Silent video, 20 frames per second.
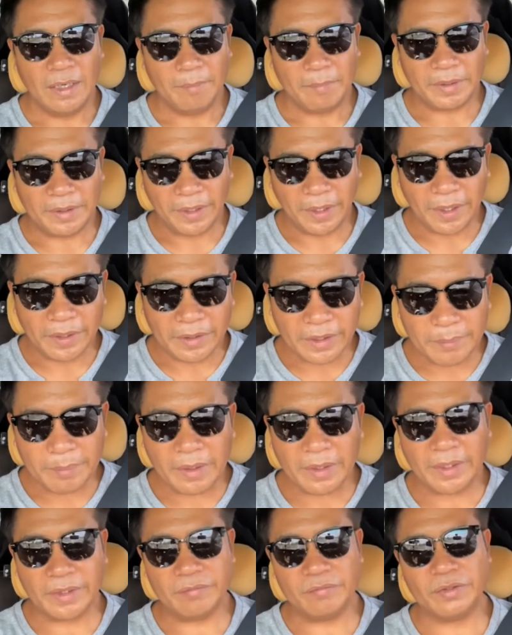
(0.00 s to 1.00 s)
ประเทศที่ผ
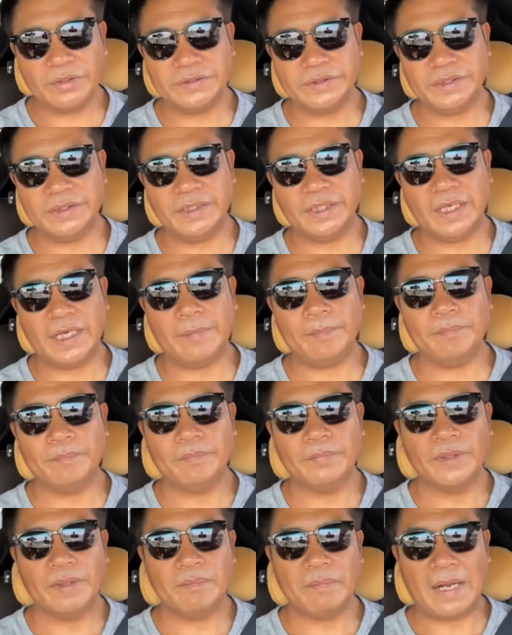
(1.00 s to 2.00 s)
ลิตวัคซีนนะครับ
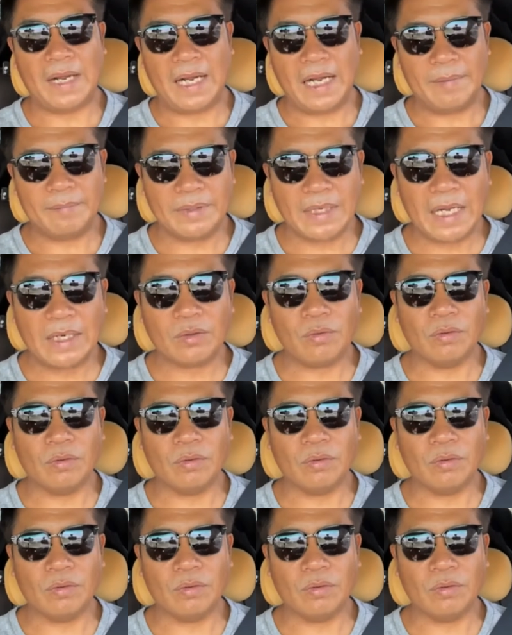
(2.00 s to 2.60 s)
มหาอำนาจ